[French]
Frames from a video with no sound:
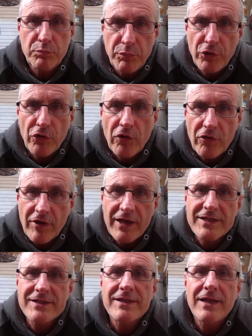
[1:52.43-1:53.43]
peut
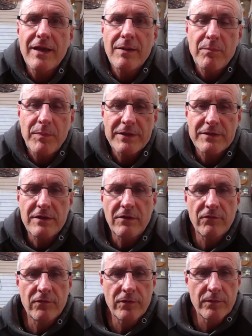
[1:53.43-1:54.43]
rester
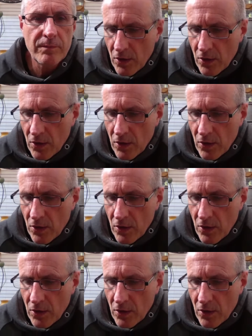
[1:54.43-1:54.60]
passif.